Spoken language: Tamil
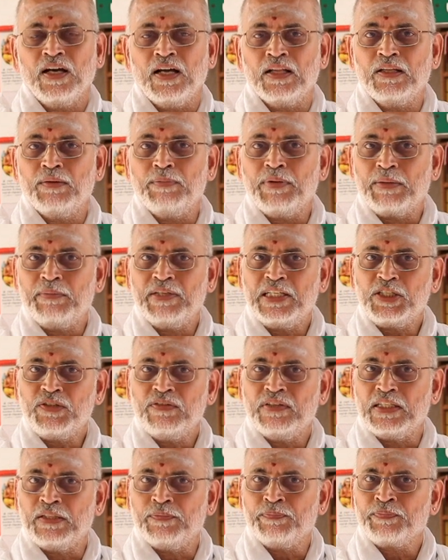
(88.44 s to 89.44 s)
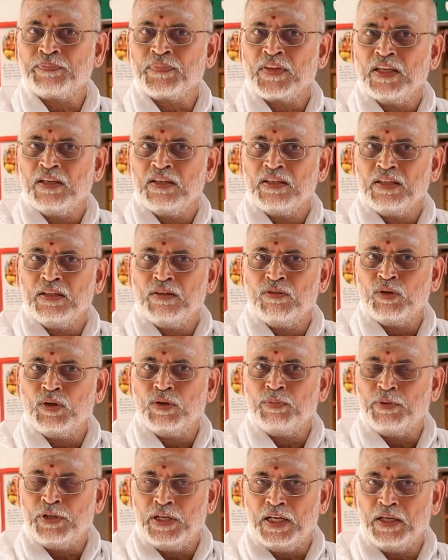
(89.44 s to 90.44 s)
அந்த பரமேசிவன்
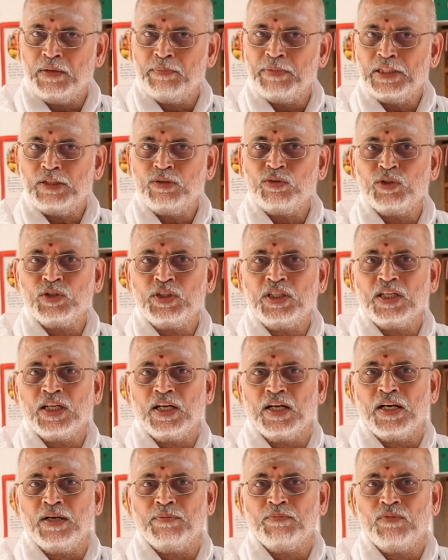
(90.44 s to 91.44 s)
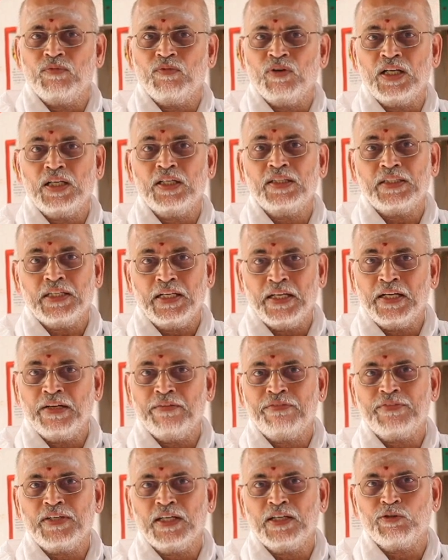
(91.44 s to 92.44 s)
ஒரு பிள்ளையை பெற்று கொடுத்துருக்காராம் உலகத்துக்கு
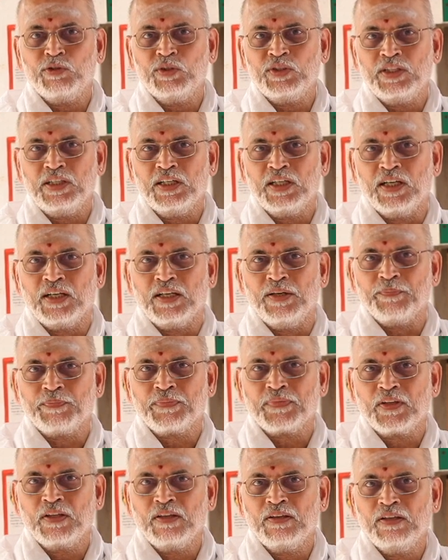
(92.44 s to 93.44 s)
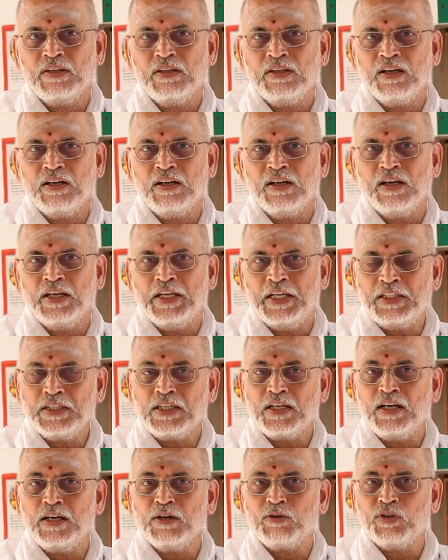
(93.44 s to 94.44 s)
கிஃப்டாக கொடுத்துருக்காராம்
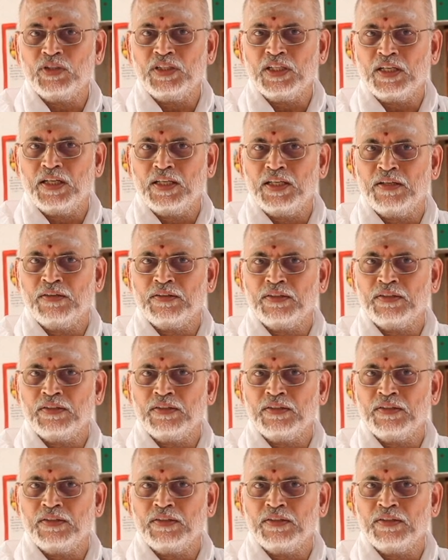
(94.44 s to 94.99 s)
எதுக்காக கொடுத்துருக்கான்னு